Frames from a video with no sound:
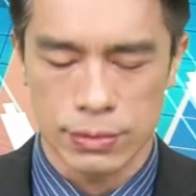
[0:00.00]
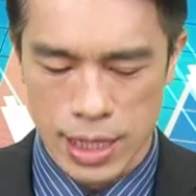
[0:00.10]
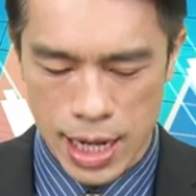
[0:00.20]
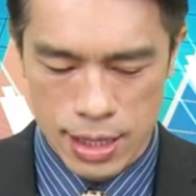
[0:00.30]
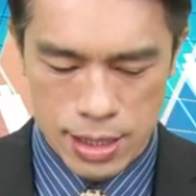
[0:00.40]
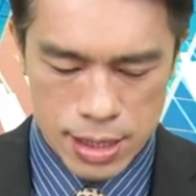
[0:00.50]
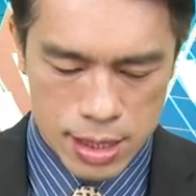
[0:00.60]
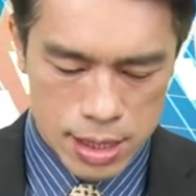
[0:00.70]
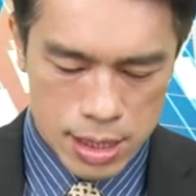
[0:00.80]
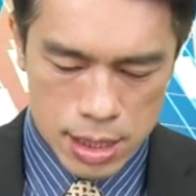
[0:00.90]
来，
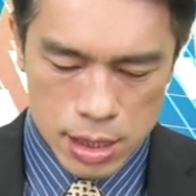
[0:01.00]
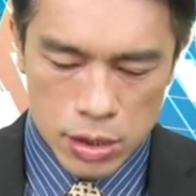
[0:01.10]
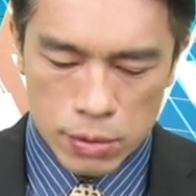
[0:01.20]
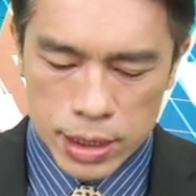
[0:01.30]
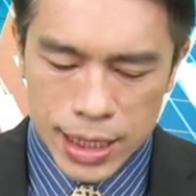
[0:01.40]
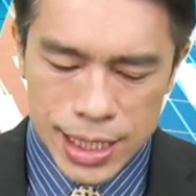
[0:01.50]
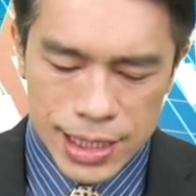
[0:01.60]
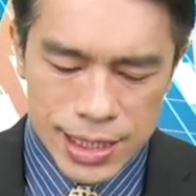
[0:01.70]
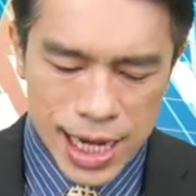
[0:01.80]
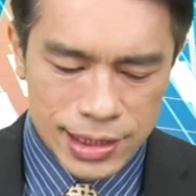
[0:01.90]
我们看一
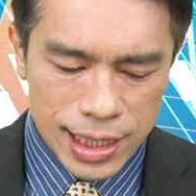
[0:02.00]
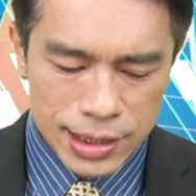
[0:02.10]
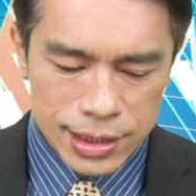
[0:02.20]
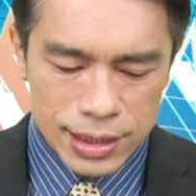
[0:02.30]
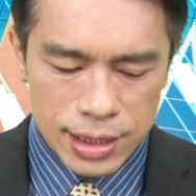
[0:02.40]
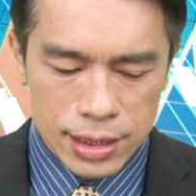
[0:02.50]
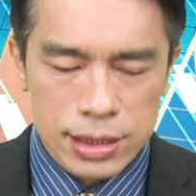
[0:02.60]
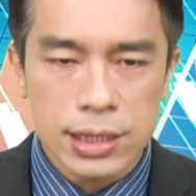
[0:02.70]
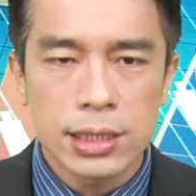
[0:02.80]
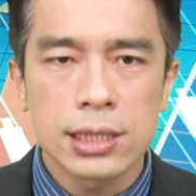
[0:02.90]
下纳斯达克的
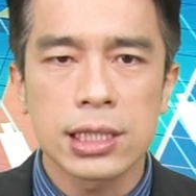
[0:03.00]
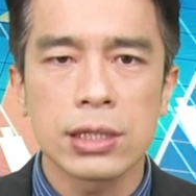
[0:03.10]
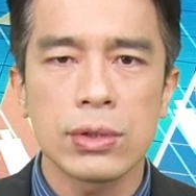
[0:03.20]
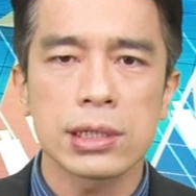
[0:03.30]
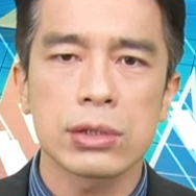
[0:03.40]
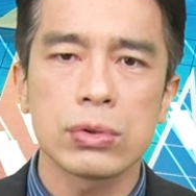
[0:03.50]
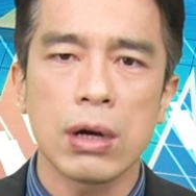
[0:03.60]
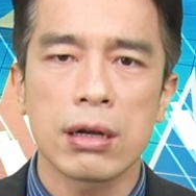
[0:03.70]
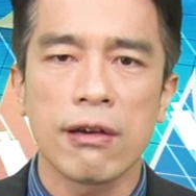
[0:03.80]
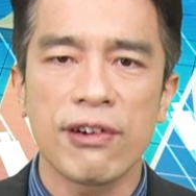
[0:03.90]
期货指数，
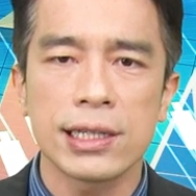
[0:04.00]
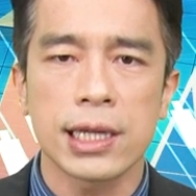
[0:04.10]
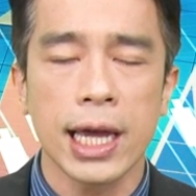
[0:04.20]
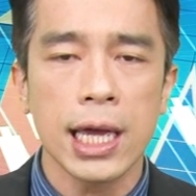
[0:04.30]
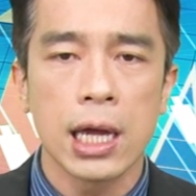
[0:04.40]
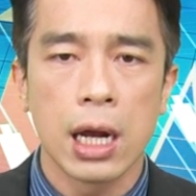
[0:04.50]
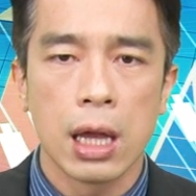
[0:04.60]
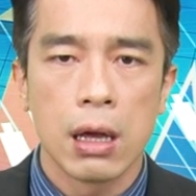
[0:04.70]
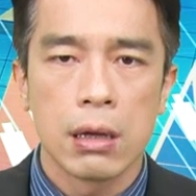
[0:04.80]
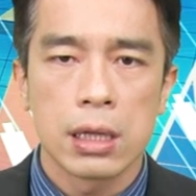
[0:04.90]
然后你会发现，哎，
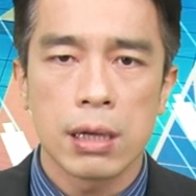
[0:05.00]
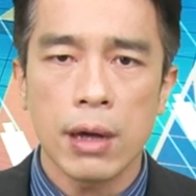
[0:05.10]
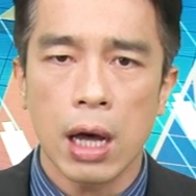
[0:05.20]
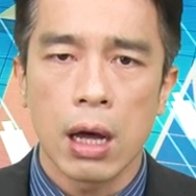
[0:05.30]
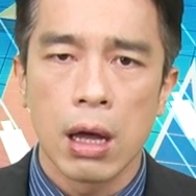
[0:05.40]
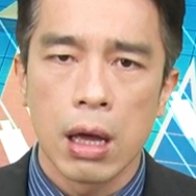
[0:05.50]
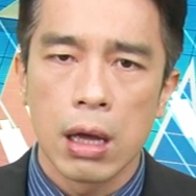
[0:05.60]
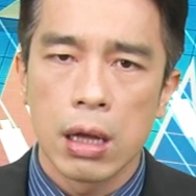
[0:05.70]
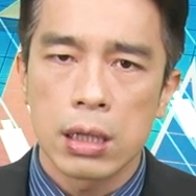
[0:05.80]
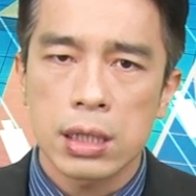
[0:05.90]
有没有
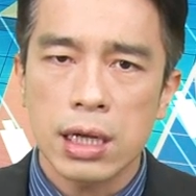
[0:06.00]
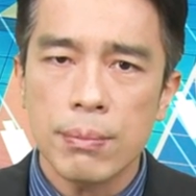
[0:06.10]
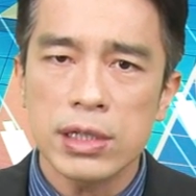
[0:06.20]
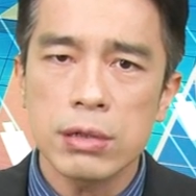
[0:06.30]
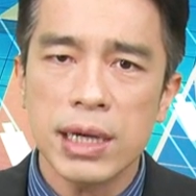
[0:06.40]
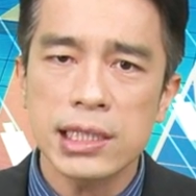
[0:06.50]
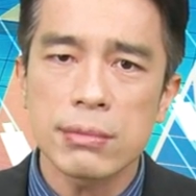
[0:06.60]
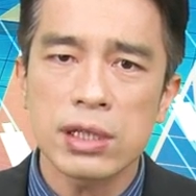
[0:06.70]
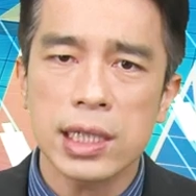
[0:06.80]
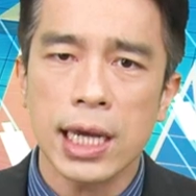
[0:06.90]
根本就没什
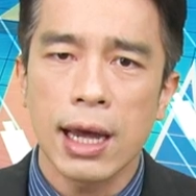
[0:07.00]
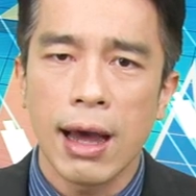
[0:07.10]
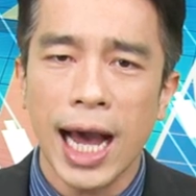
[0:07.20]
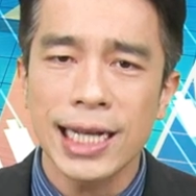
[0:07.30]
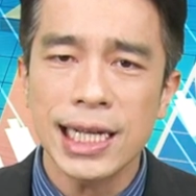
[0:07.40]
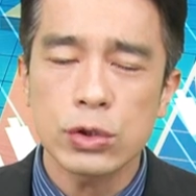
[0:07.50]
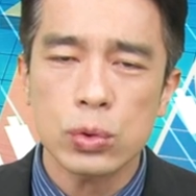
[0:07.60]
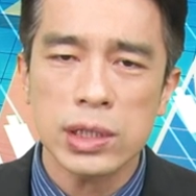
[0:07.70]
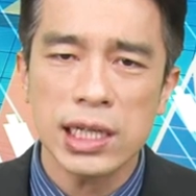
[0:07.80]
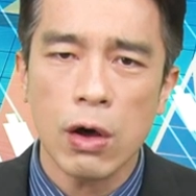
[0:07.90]
么跌，还在
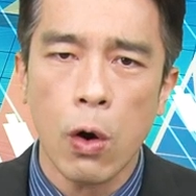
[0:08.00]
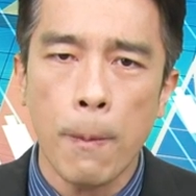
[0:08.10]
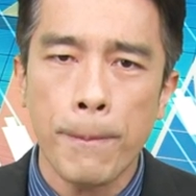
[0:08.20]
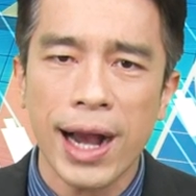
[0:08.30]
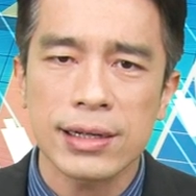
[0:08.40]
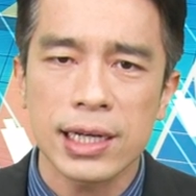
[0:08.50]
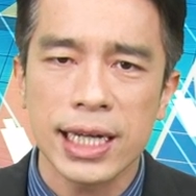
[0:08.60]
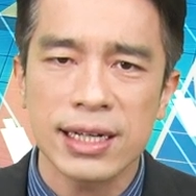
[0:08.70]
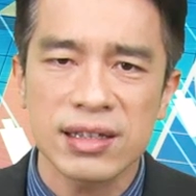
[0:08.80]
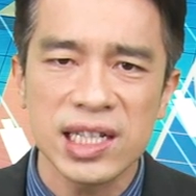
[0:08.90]
昨天的红棒的
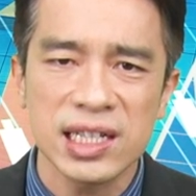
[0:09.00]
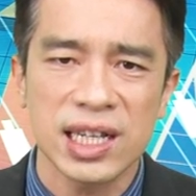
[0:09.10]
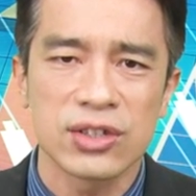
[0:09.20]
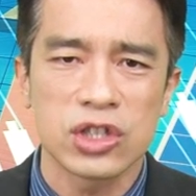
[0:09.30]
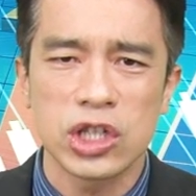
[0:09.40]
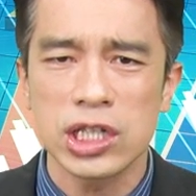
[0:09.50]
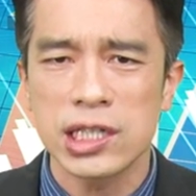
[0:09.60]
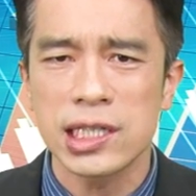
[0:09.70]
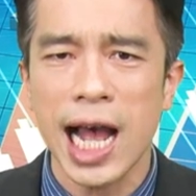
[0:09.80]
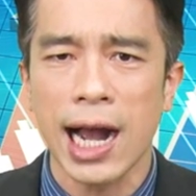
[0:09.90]
一个低点之
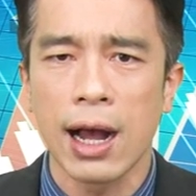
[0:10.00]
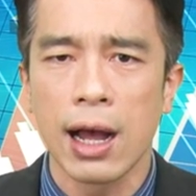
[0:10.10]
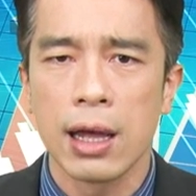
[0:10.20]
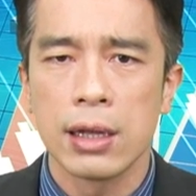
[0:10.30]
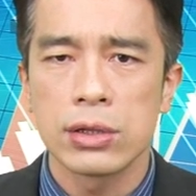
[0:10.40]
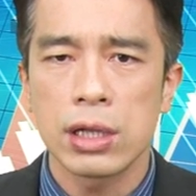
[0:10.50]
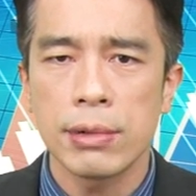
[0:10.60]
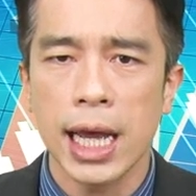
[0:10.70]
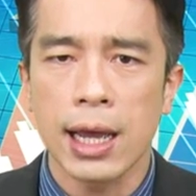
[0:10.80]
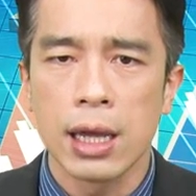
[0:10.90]
上，对不
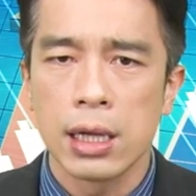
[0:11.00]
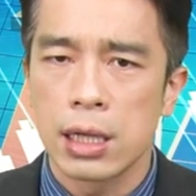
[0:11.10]
对？